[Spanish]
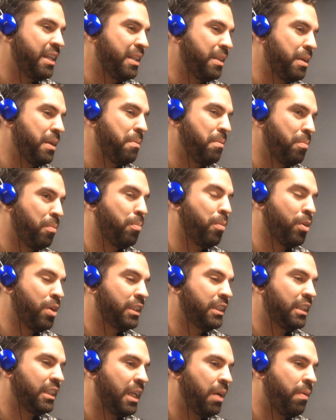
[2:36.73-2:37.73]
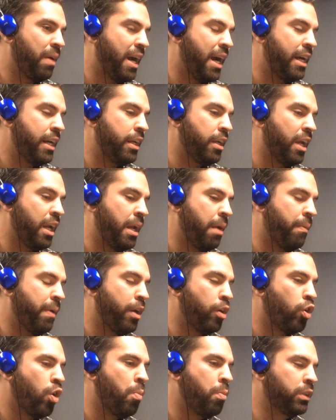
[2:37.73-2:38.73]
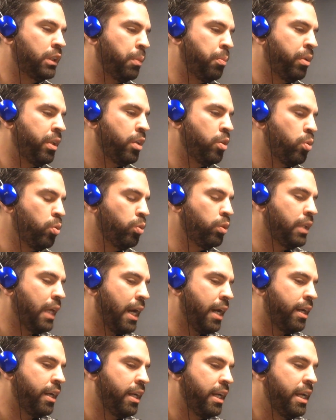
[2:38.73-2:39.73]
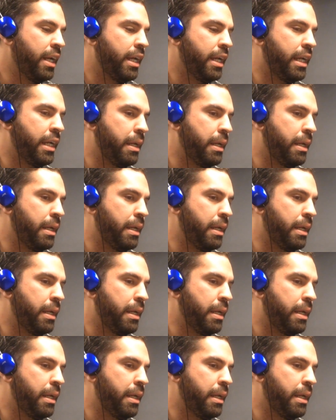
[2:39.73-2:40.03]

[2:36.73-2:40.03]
Entonces yo aviso a la base que se pongan la pila y,